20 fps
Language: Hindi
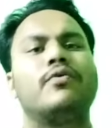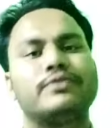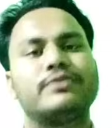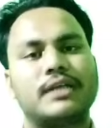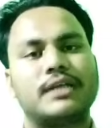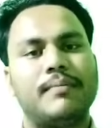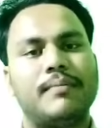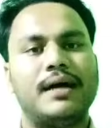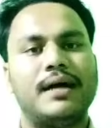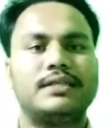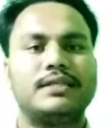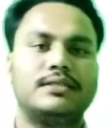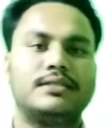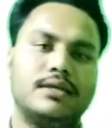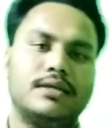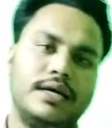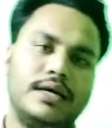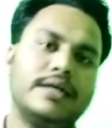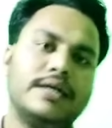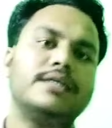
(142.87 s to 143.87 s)
और उसके
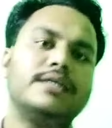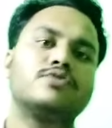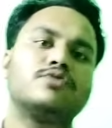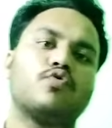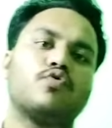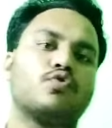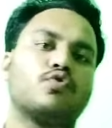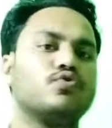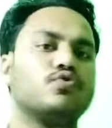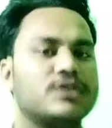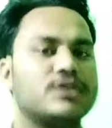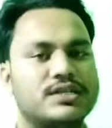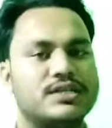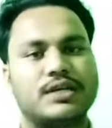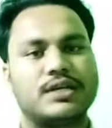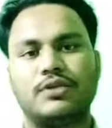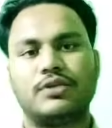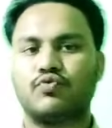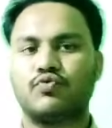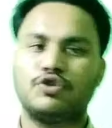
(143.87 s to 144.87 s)
बाद इंग्लिश उर्दू
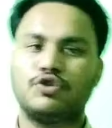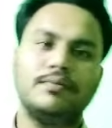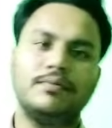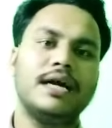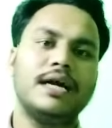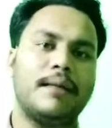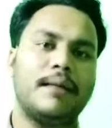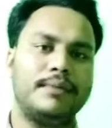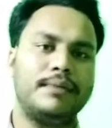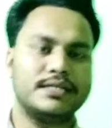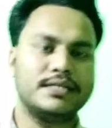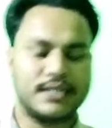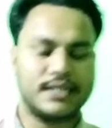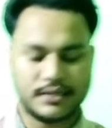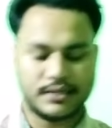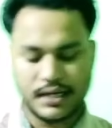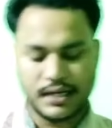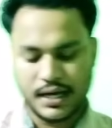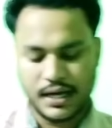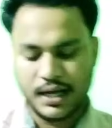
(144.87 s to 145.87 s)
संस्कृत कुछ भी आप ले
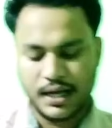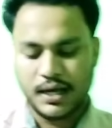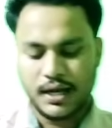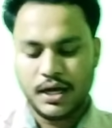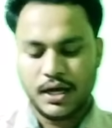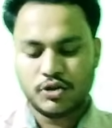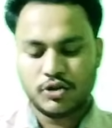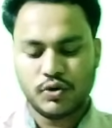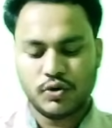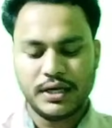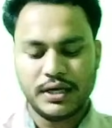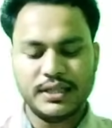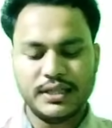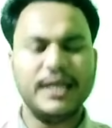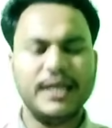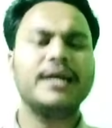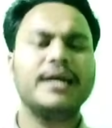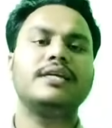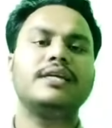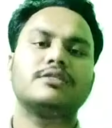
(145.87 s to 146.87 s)
सकते हैं तो
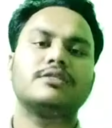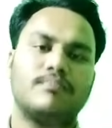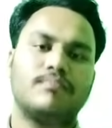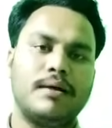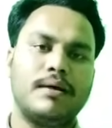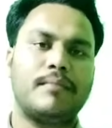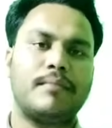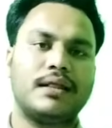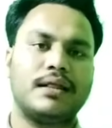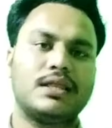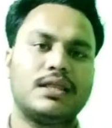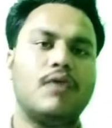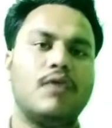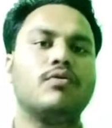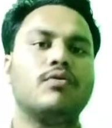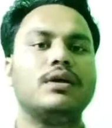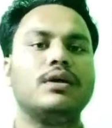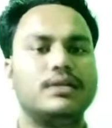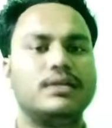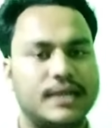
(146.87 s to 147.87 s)
हिंदी इंग्लिश मैं मानता
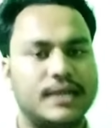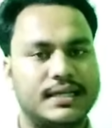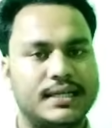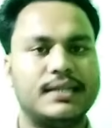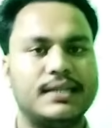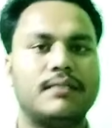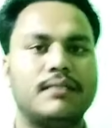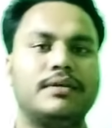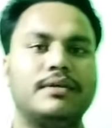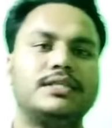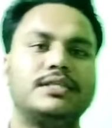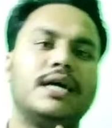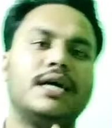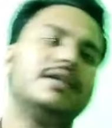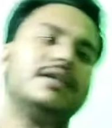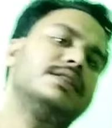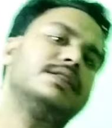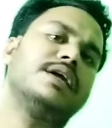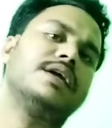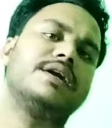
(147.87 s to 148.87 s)
हूं कि ज़्यादातर बच्चा
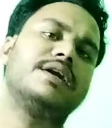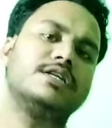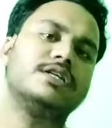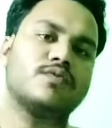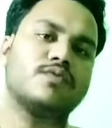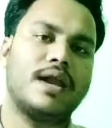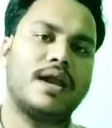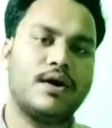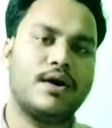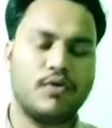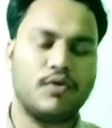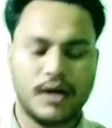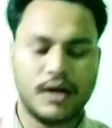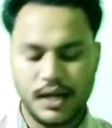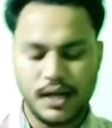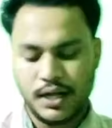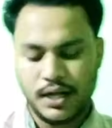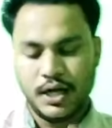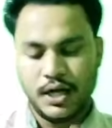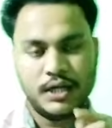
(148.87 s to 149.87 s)
हिंदी इंग्लिश वाला होगा
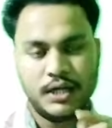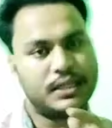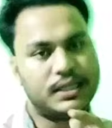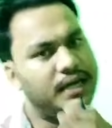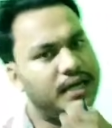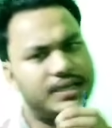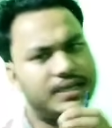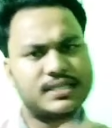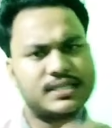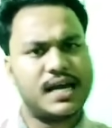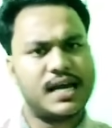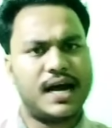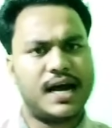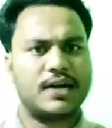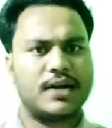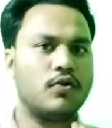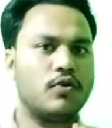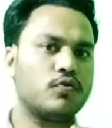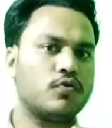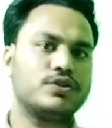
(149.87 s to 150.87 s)
तो इंग्लिश के
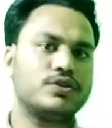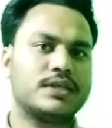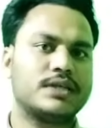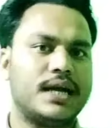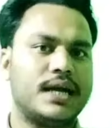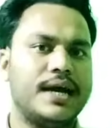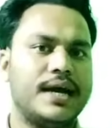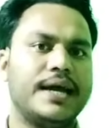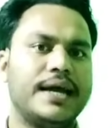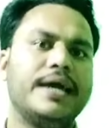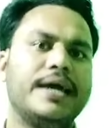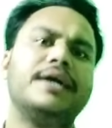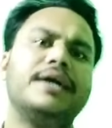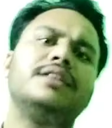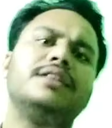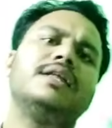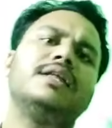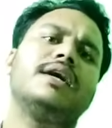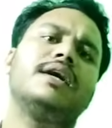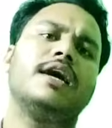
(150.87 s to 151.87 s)
आठ नौ क्वेश्चन आएंगे
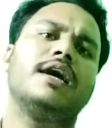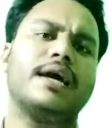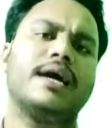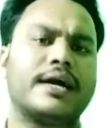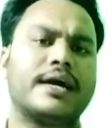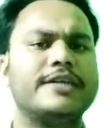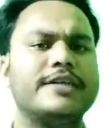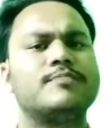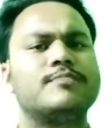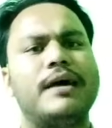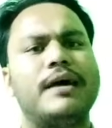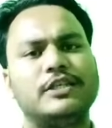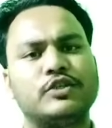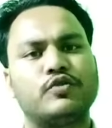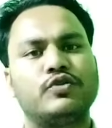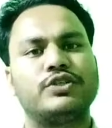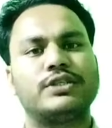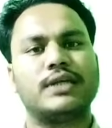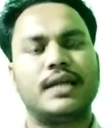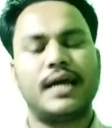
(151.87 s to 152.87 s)
हिंदी के इक्कीस बाईस
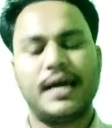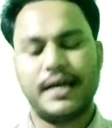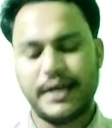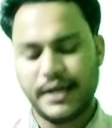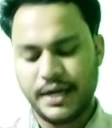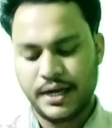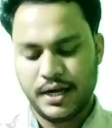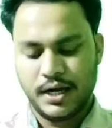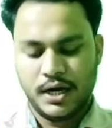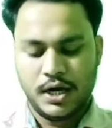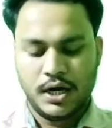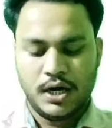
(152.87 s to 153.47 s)
क्वेश्चन आएंगे